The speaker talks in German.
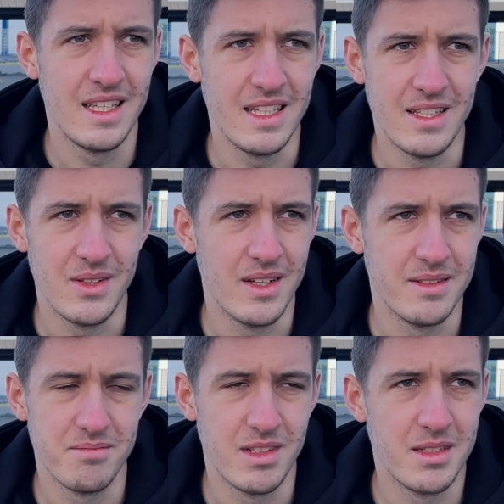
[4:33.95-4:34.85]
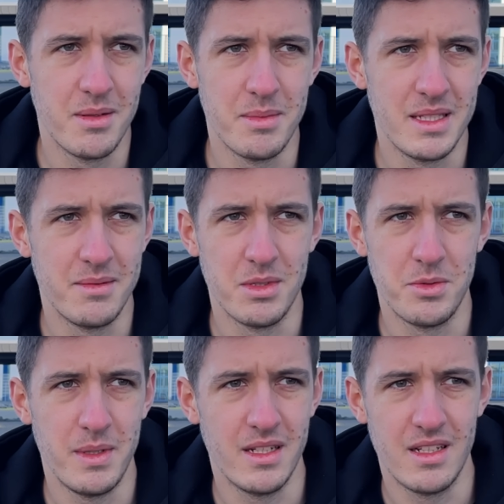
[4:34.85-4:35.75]
Ich sagte, ja, lass mal am besten mal
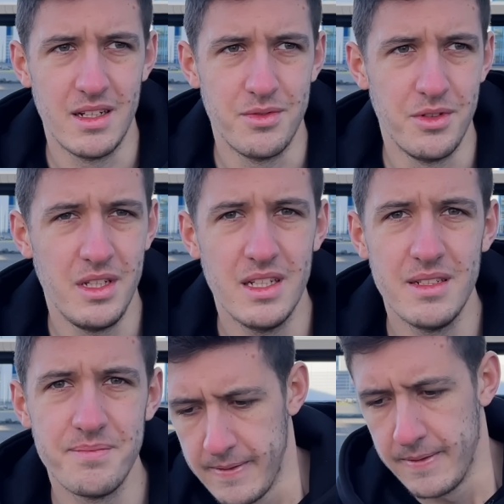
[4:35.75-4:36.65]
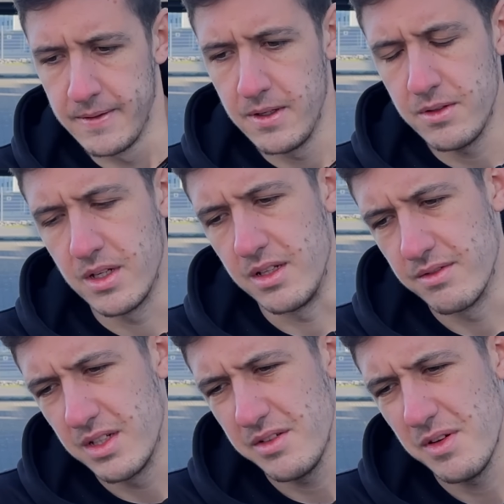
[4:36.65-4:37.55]
später telefonieren. Ja, und dann
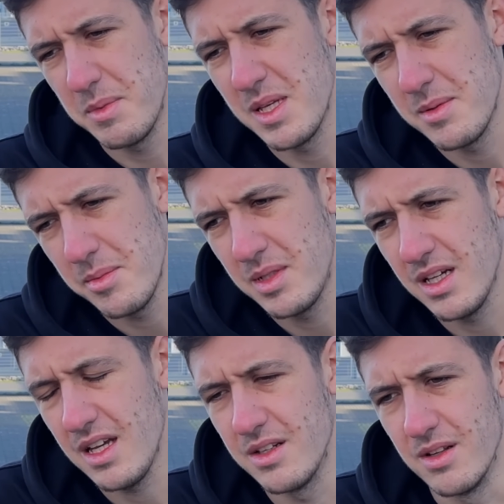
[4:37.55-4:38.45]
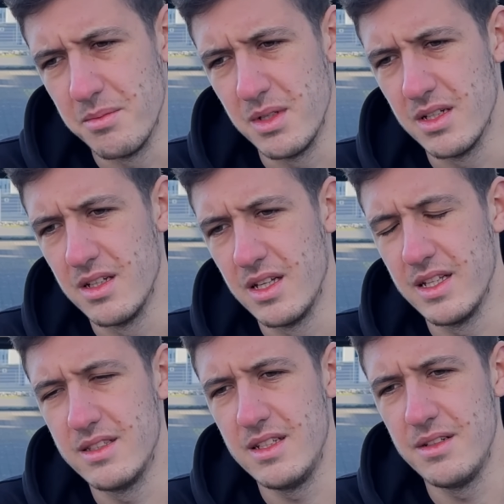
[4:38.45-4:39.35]
irgendwann rief er mich am Nachmittag an, hat mir
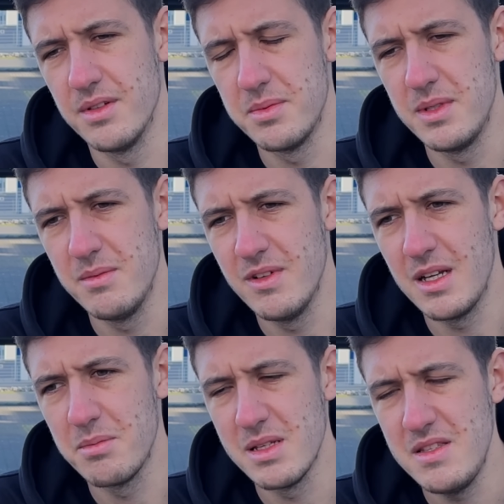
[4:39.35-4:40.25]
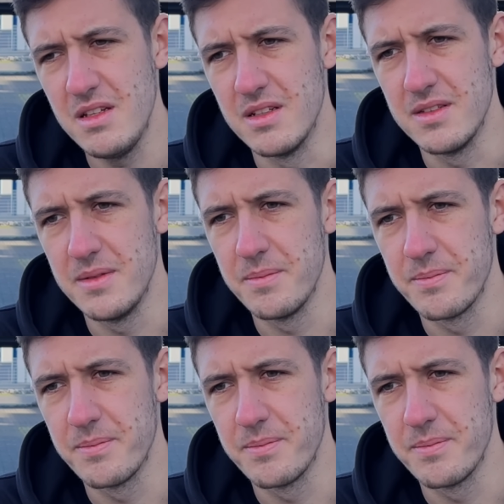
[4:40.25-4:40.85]
erzählt, was mit dem Wagen passiert ist.